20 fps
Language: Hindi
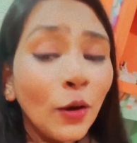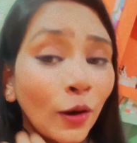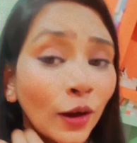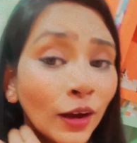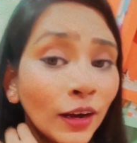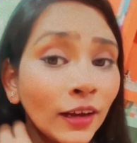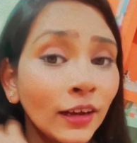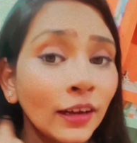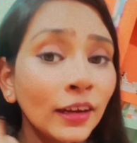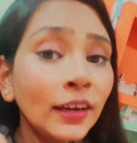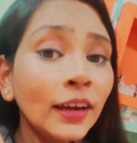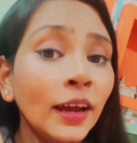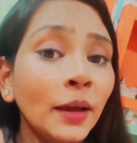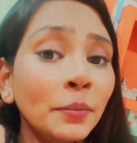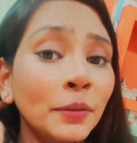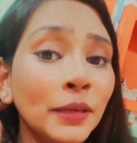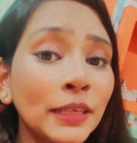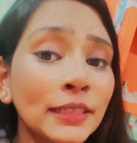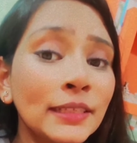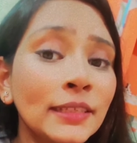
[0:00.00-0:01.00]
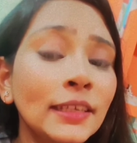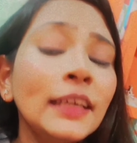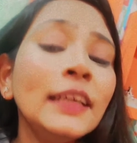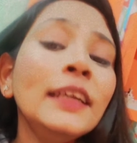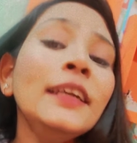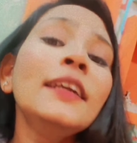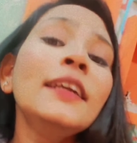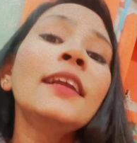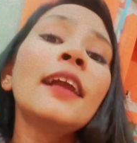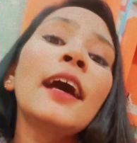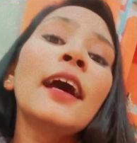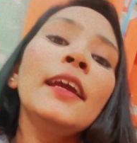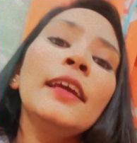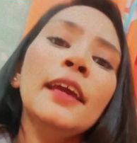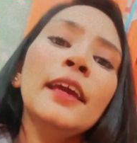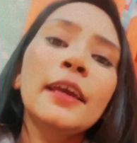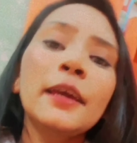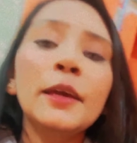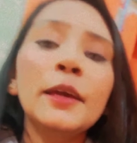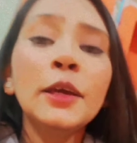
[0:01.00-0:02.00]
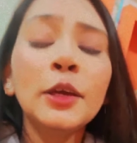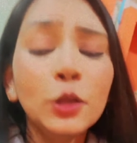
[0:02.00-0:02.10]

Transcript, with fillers: और अगर आपकी स्किन ड्राई है